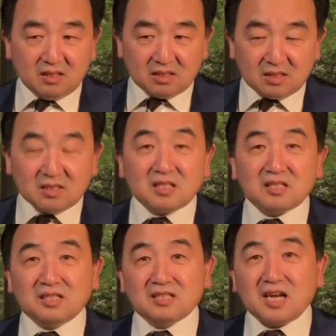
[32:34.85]
是正
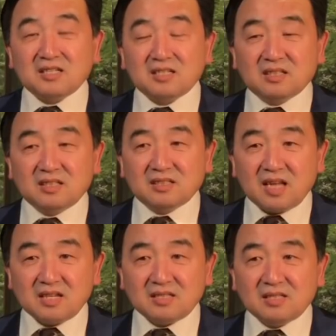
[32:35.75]
义战胜了，
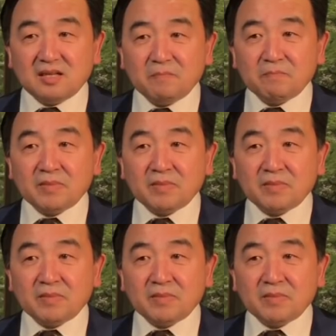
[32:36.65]
但是呢，